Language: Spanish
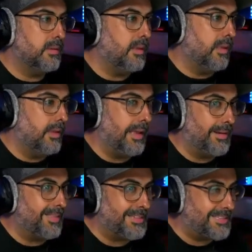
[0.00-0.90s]
Y la
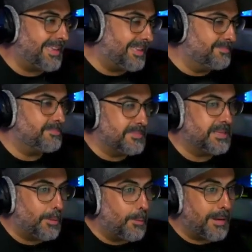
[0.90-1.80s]
verdad es que
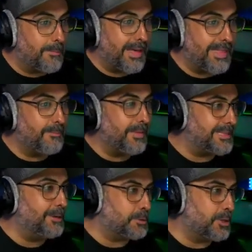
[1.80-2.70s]
se vio mermada mis
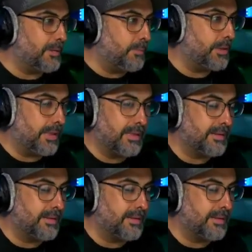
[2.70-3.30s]
ilusiones porque